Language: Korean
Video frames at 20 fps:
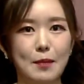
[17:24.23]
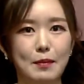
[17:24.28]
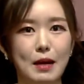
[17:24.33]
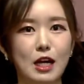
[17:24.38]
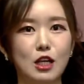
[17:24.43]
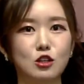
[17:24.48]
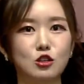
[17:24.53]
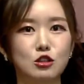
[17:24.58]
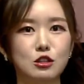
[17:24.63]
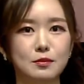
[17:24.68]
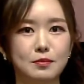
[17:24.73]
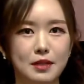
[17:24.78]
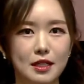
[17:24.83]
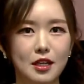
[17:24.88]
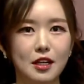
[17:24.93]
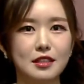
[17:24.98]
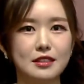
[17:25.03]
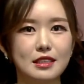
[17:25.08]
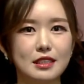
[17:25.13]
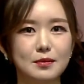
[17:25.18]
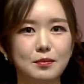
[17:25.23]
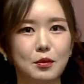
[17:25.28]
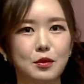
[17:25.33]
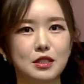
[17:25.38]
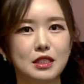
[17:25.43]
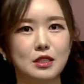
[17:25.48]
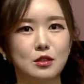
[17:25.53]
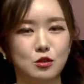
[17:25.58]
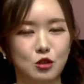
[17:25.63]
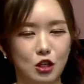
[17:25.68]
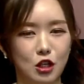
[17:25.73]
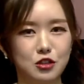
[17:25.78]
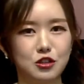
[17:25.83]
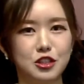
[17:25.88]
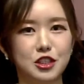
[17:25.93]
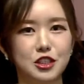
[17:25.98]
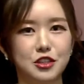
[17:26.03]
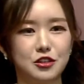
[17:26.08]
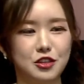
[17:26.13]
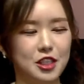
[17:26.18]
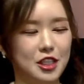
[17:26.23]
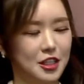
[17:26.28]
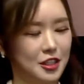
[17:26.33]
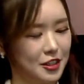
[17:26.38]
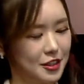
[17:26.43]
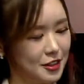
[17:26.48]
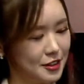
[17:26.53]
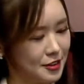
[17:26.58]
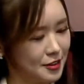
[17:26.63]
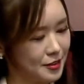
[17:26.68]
말구름 플러스 표시 눌러주시고요.